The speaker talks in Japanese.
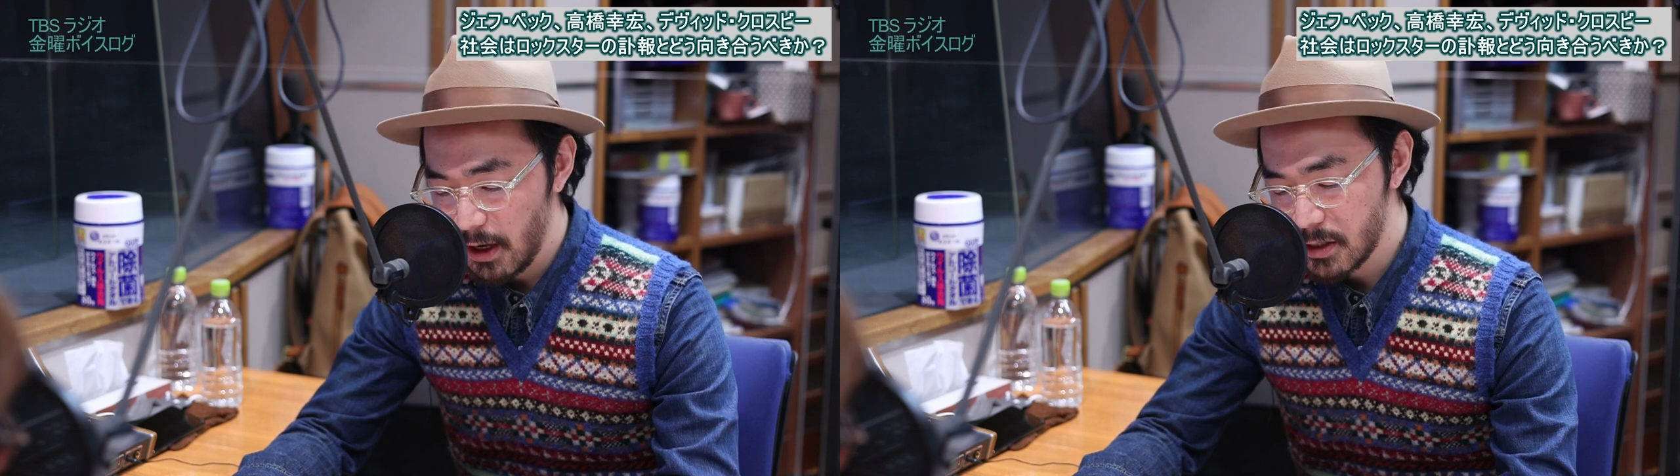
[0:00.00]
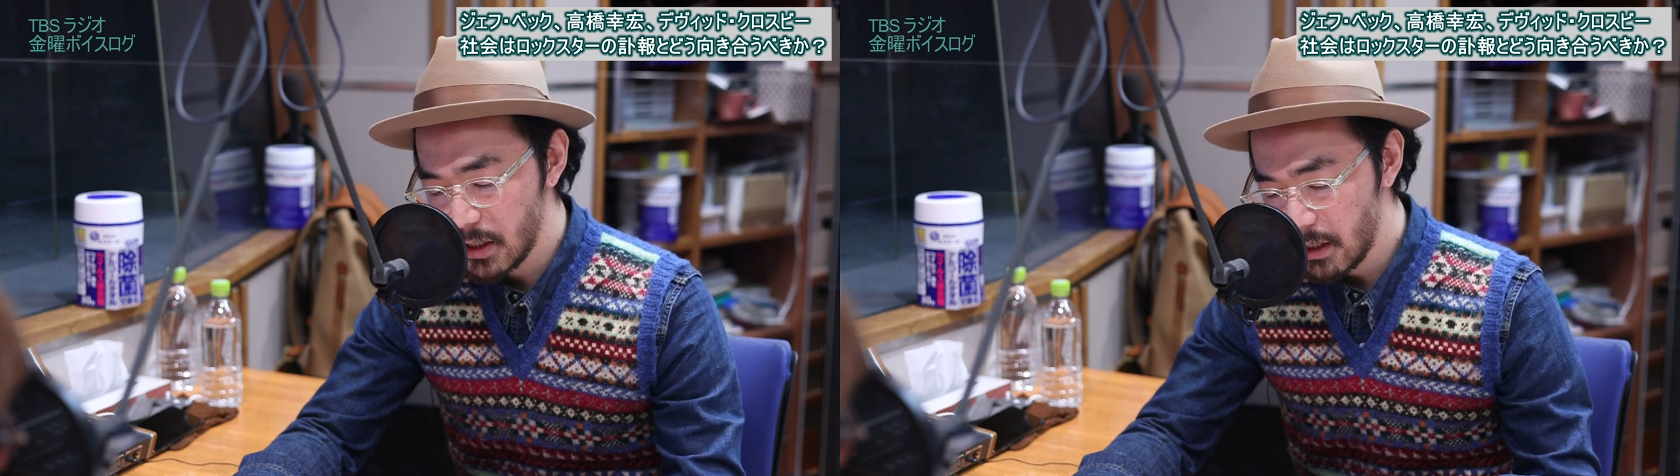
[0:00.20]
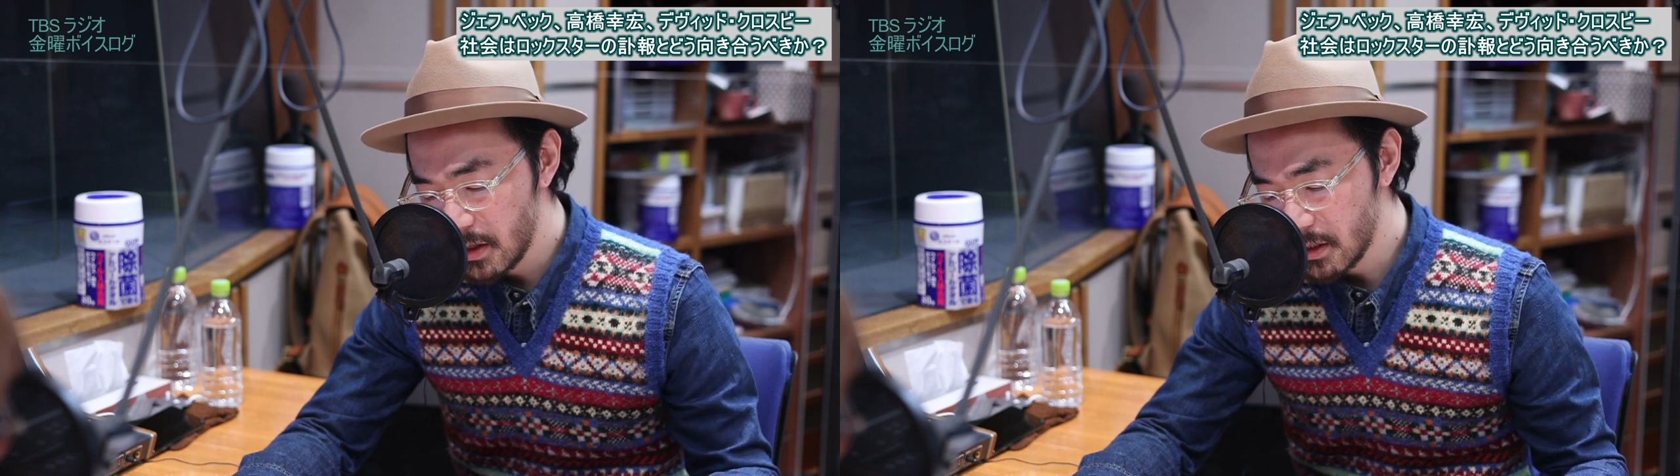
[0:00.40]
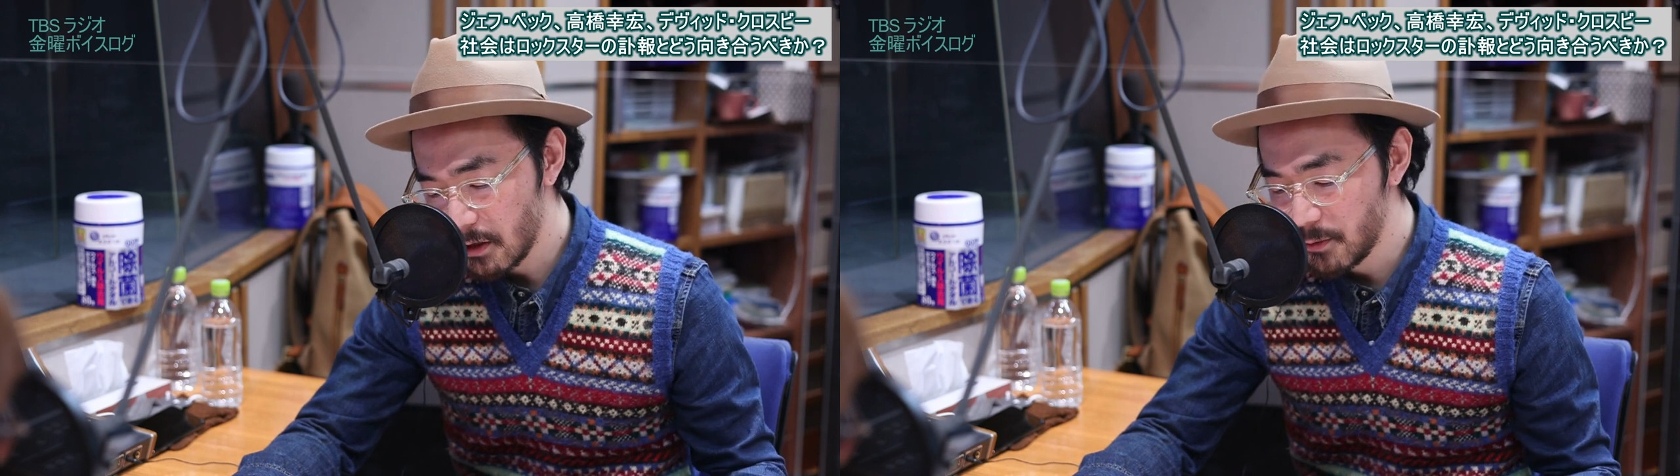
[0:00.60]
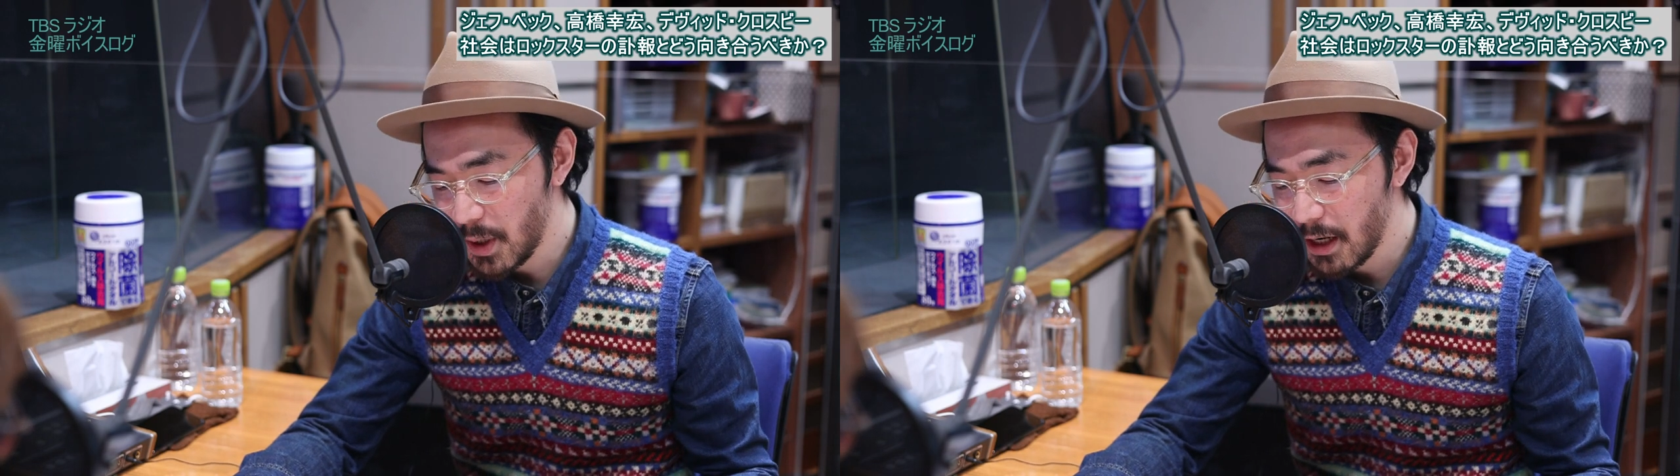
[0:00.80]
SNS
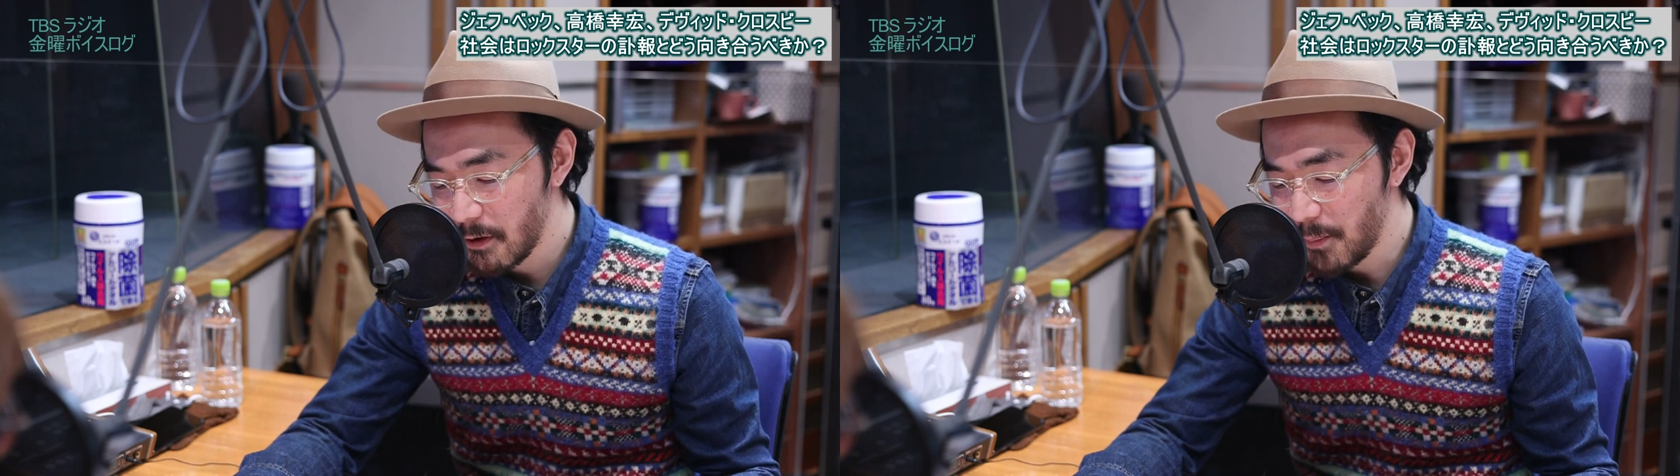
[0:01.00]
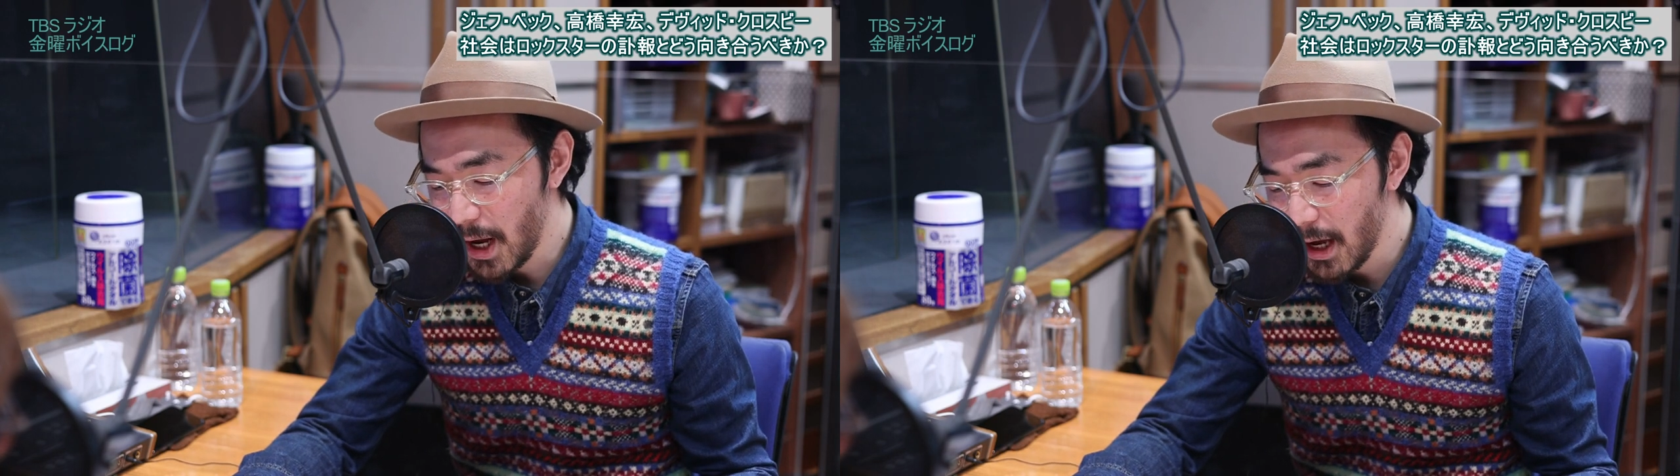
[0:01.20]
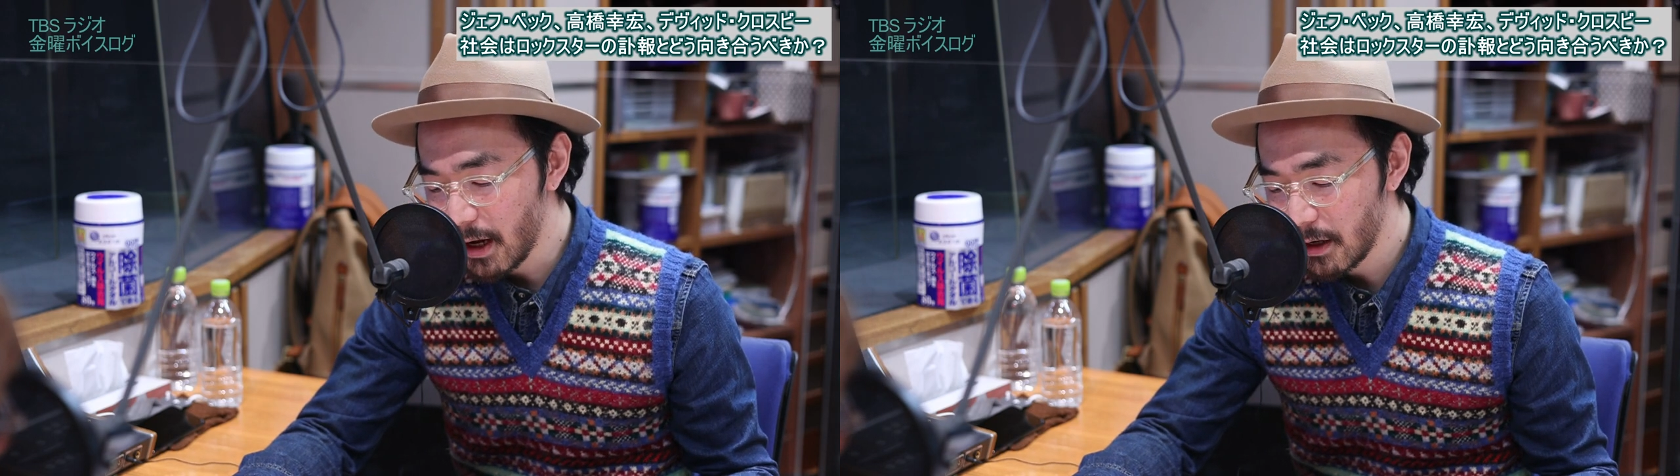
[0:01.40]
が生まれる前